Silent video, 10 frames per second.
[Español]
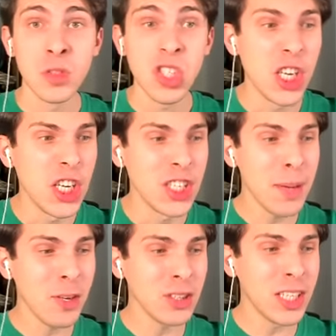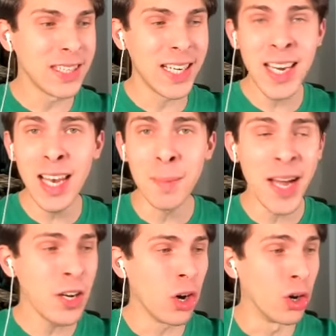Y lleva un titán en la
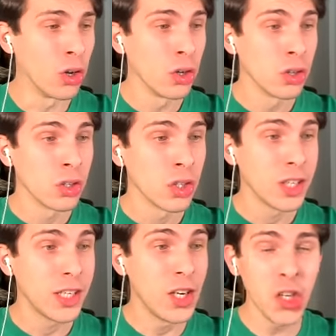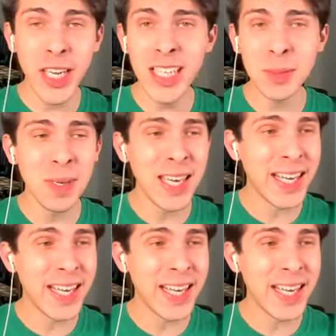mano Creo que es mi